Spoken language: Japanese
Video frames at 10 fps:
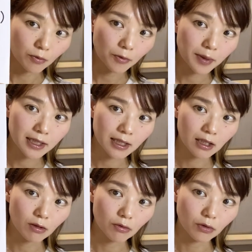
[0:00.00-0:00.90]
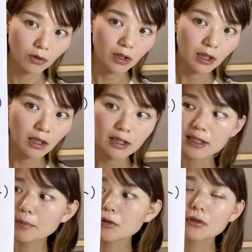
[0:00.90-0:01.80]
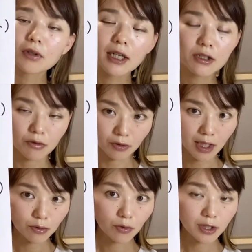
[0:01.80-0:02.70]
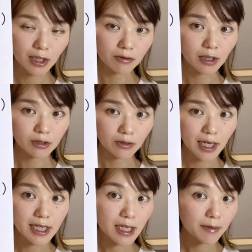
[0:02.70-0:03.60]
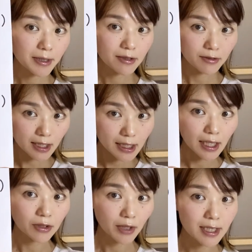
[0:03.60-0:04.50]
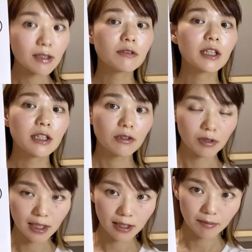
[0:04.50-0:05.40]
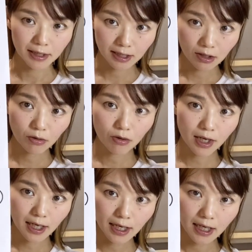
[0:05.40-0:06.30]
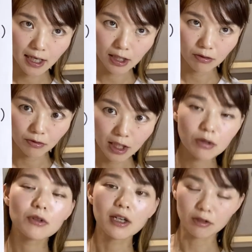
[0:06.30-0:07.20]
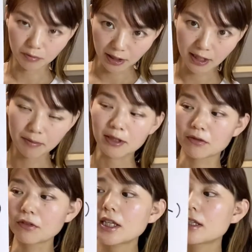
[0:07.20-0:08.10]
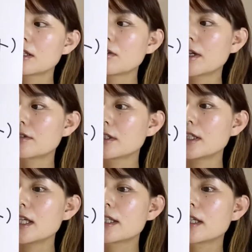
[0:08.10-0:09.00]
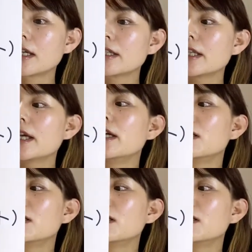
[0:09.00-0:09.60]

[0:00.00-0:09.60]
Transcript: ムページからこの、サポート会場がどこにあるかというのはエリア別に、検索できるようになってまして、そこから、ネット予約もできますので、予約していただいて、